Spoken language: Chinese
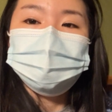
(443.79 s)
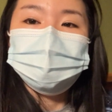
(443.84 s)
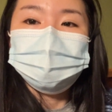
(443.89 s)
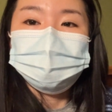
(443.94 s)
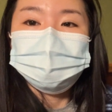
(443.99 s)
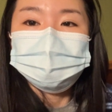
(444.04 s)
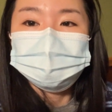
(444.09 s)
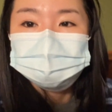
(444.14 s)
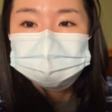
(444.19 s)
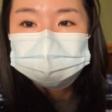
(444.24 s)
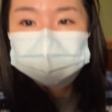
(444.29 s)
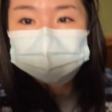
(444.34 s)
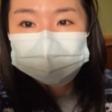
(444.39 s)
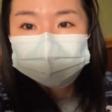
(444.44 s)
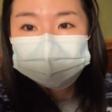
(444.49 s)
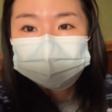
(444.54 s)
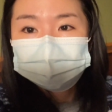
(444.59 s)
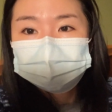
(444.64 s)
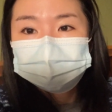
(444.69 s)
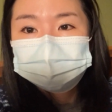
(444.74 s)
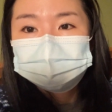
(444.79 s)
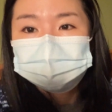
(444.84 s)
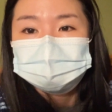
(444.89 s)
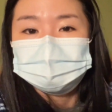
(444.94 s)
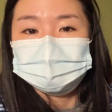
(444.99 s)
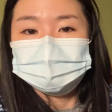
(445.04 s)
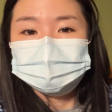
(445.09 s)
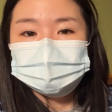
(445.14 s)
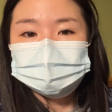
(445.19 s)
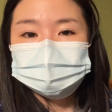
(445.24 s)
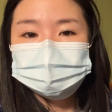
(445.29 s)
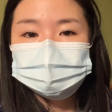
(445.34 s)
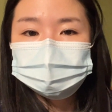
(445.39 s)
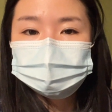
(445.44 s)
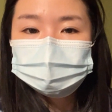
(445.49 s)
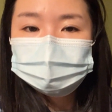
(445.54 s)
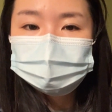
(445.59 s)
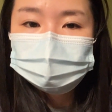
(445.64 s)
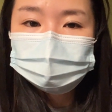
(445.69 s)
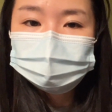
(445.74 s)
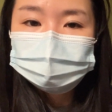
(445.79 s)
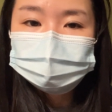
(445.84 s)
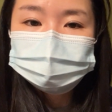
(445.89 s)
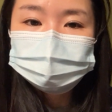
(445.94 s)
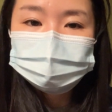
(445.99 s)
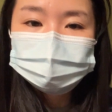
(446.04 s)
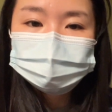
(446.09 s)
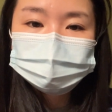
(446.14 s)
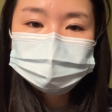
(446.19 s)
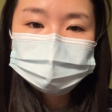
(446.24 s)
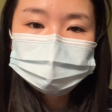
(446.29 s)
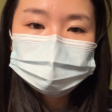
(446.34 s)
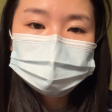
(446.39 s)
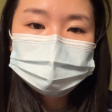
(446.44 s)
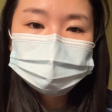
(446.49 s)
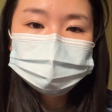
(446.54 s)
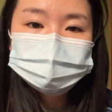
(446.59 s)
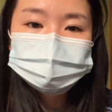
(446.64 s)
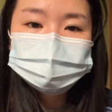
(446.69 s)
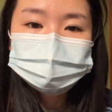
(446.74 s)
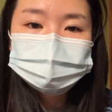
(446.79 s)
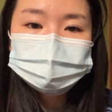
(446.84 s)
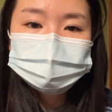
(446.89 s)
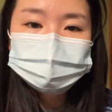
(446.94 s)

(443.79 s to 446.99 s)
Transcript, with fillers: 啦，我会再跟你们